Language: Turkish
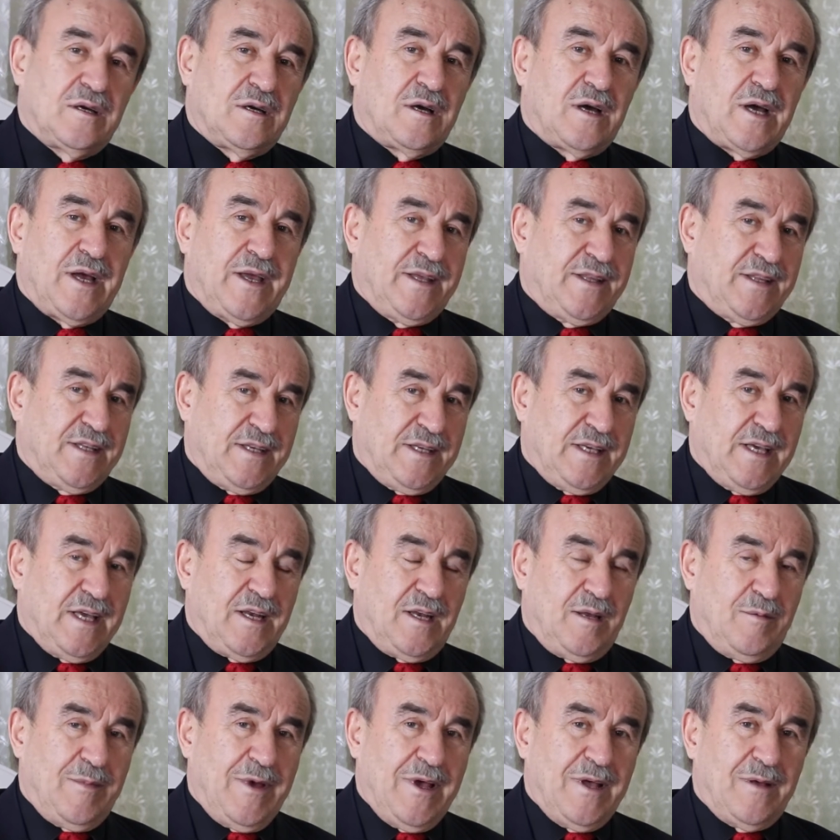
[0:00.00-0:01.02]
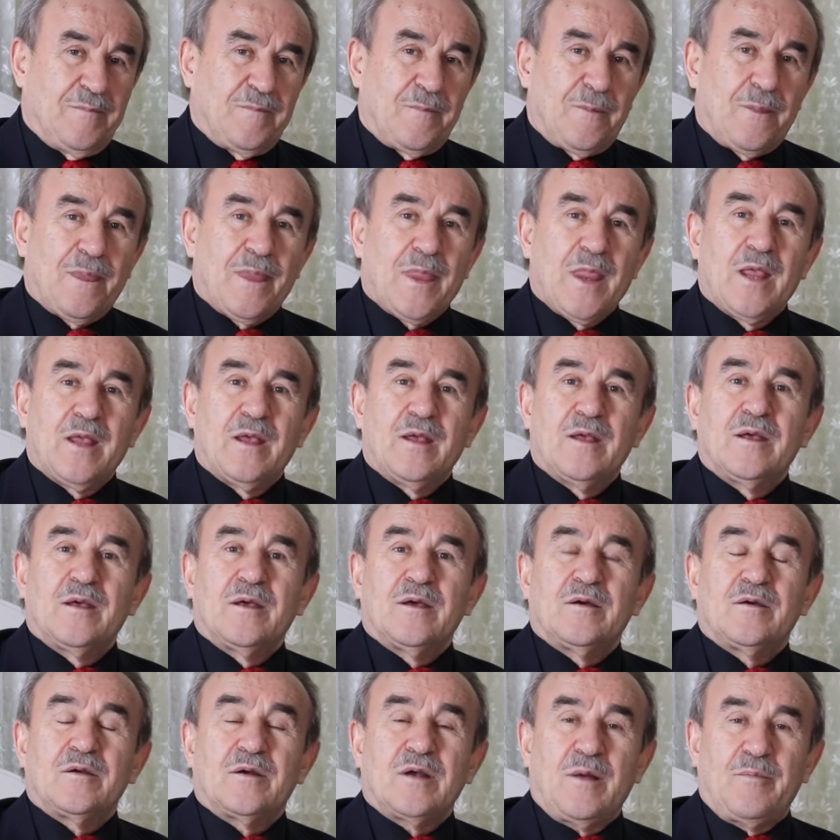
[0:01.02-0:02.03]
ayet-i kerime.
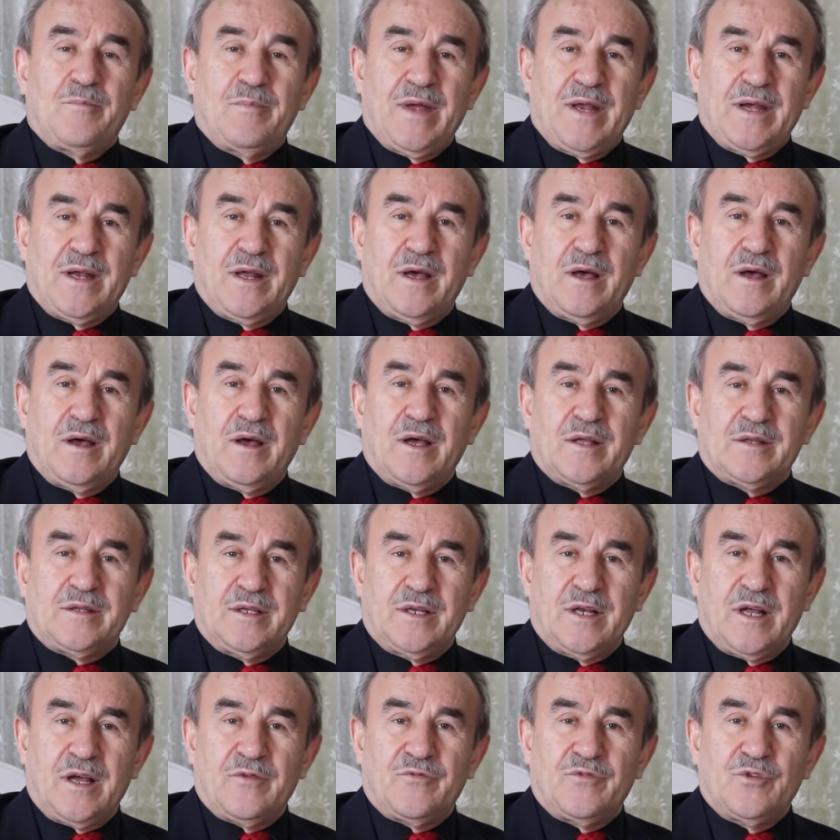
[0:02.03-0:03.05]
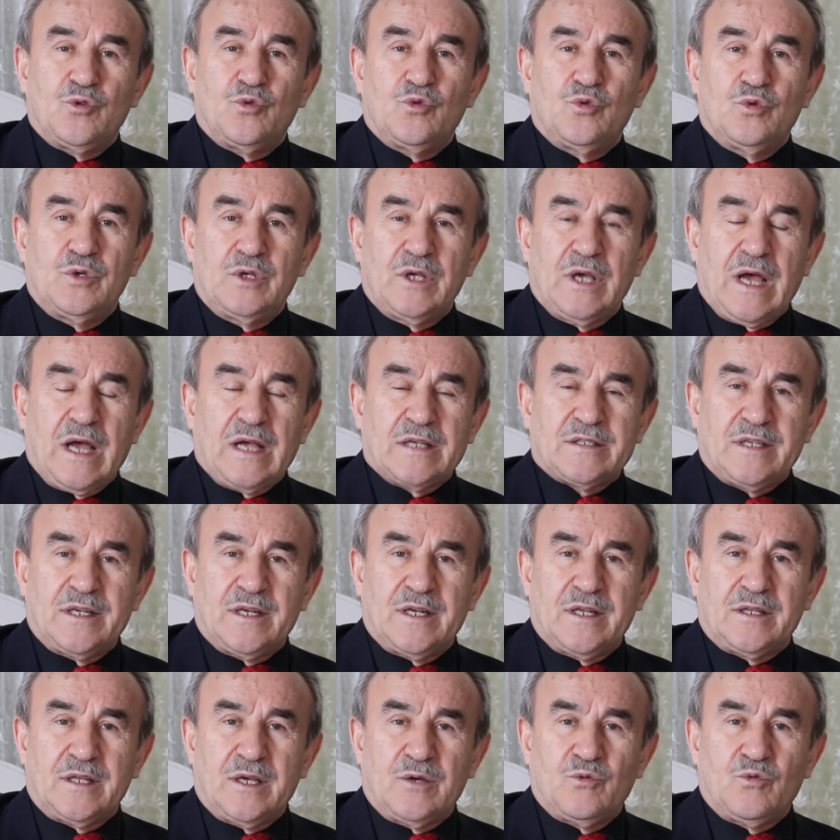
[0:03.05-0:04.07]
Rabbena atina fid dünya
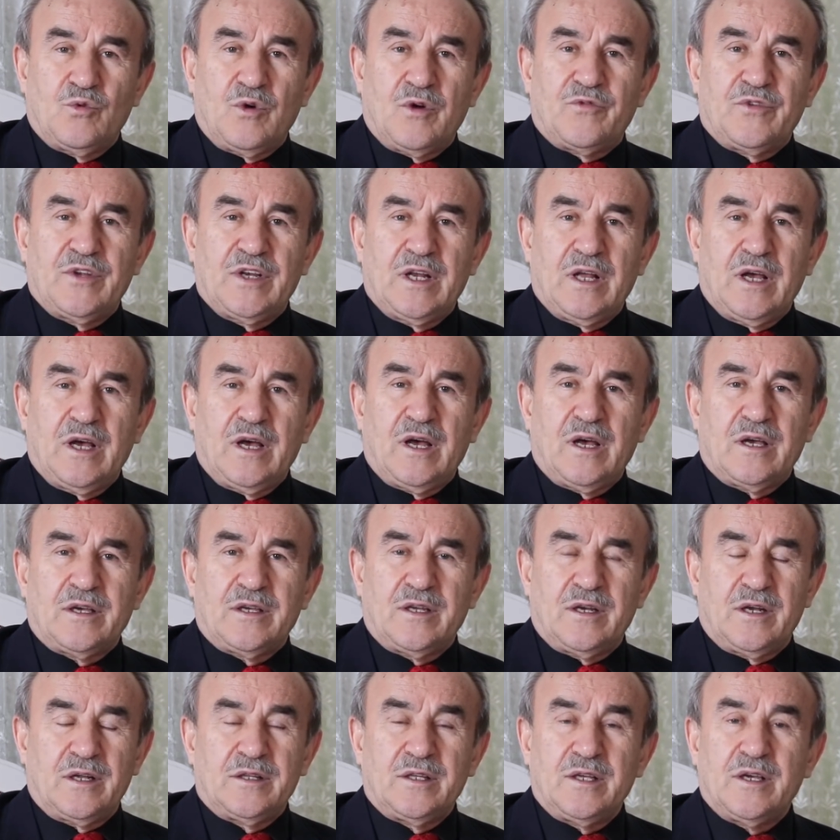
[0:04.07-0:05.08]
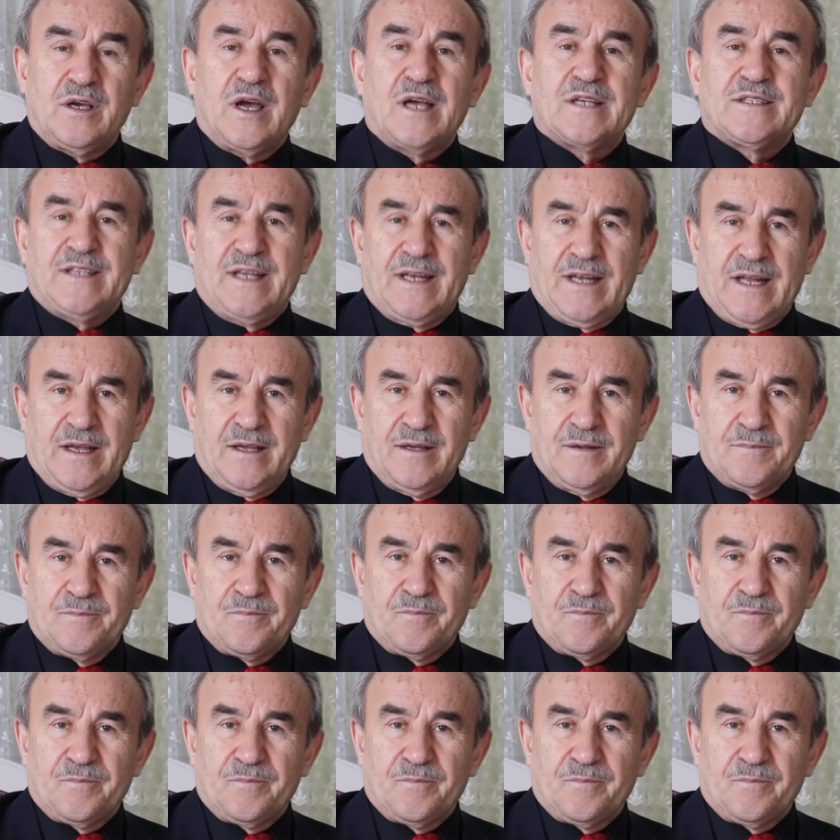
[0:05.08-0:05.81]
haseneten ve fil ahireti hasene